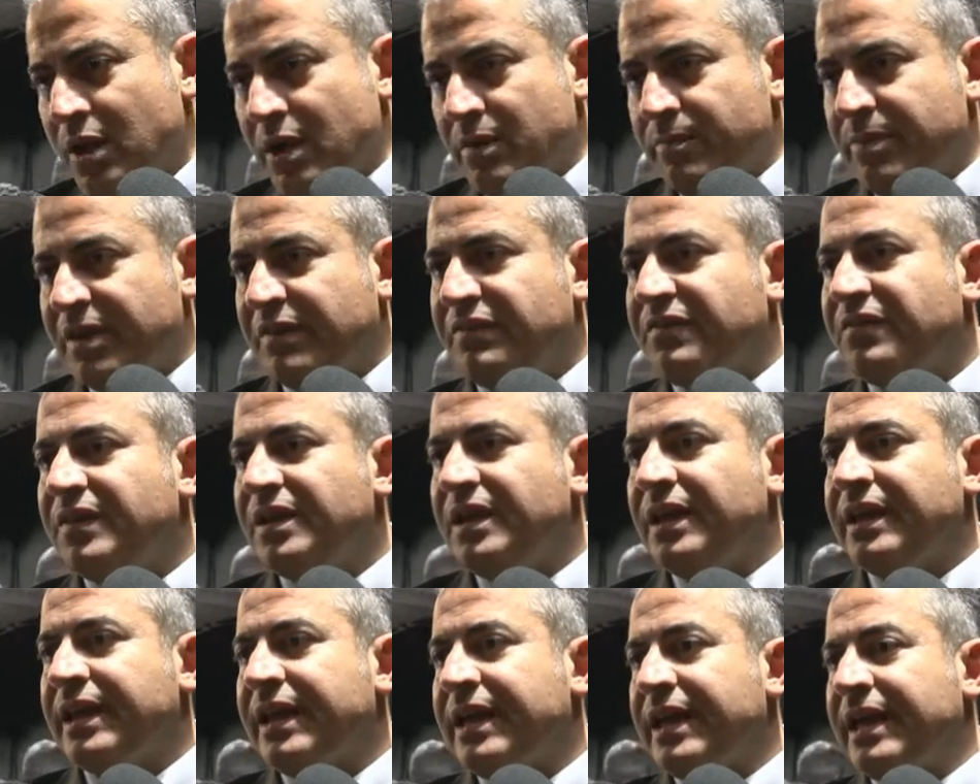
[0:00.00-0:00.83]
per
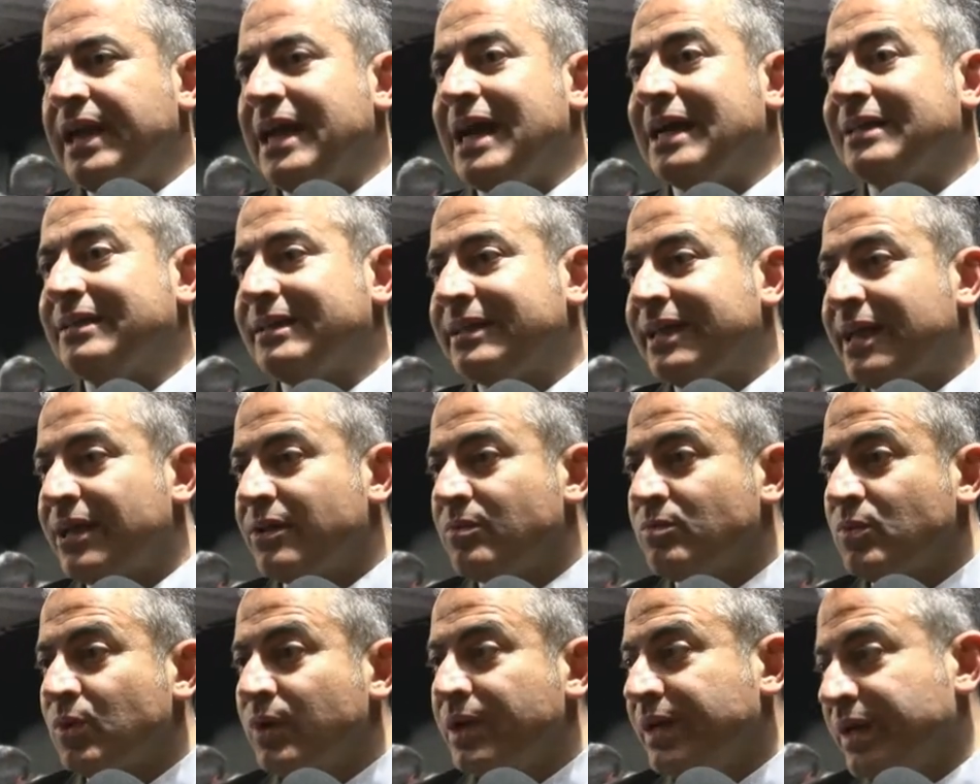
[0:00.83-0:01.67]
finire presente a
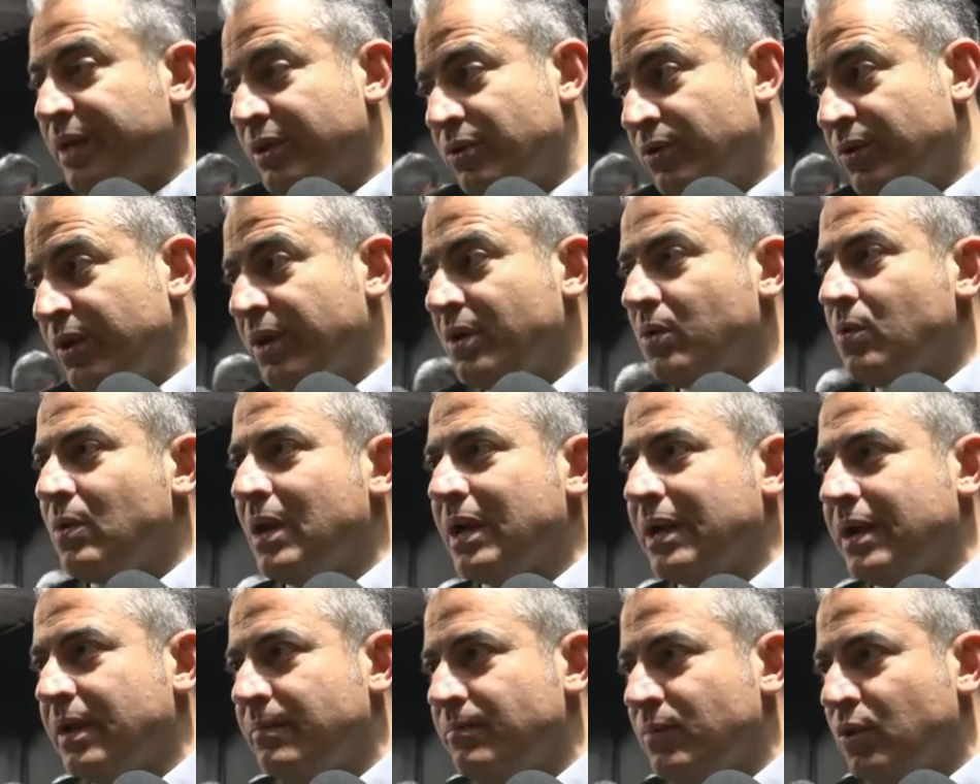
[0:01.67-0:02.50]
Termoli credo che in
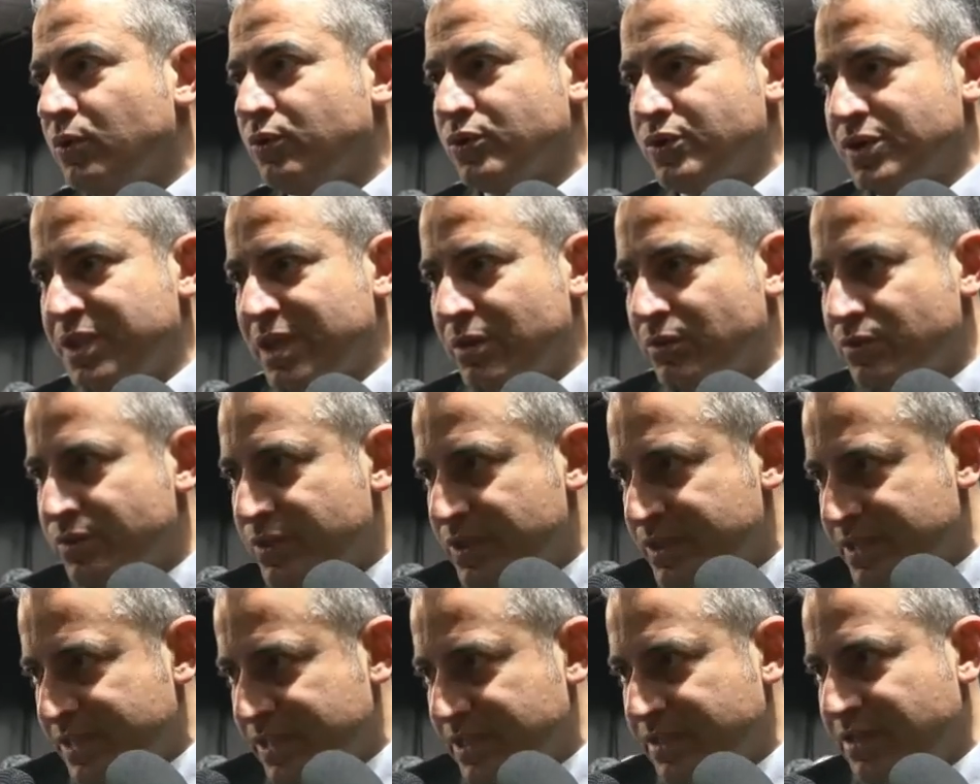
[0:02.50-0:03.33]
qualche modo sia
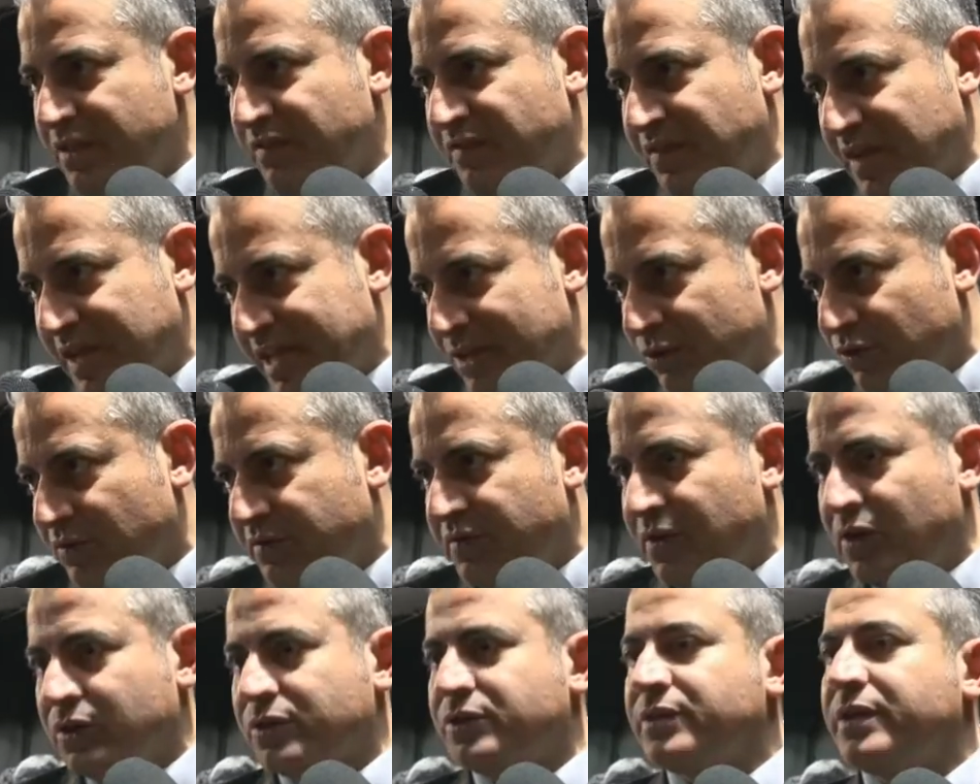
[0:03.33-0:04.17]
un significato
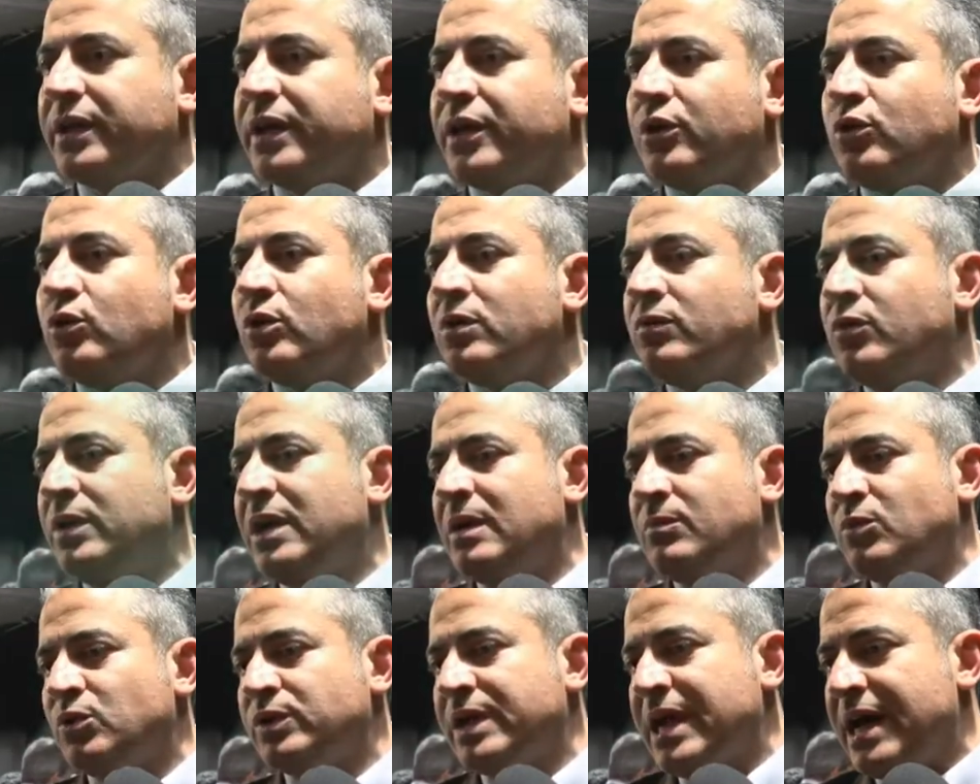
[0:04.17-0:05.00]
forte che noi
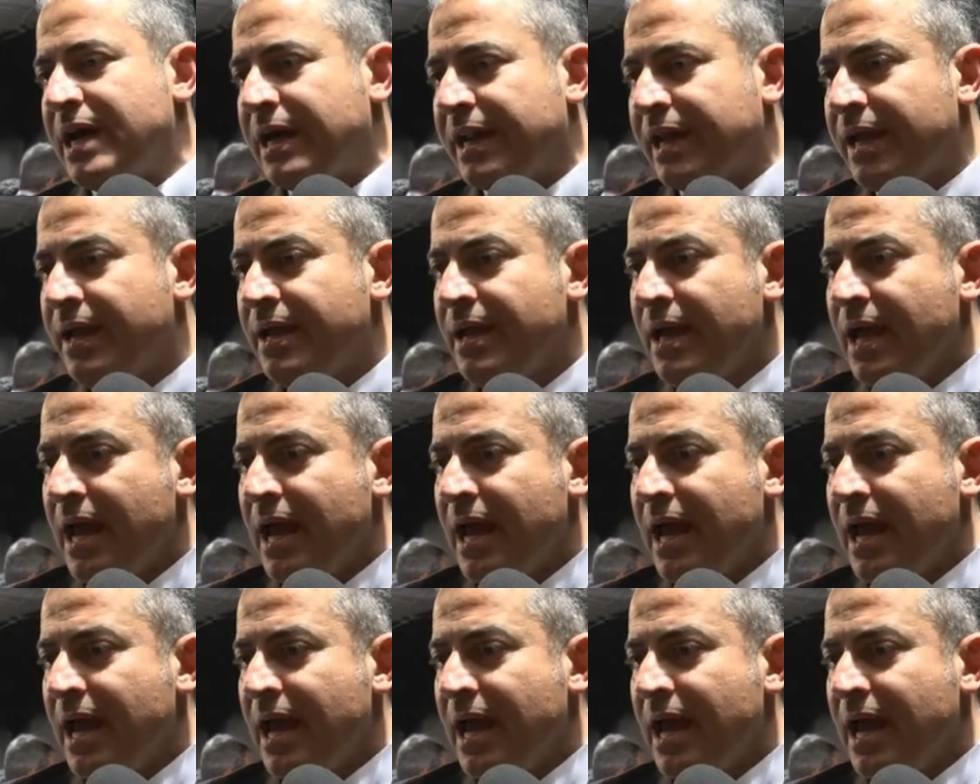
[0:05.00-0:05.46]
vogliamo dare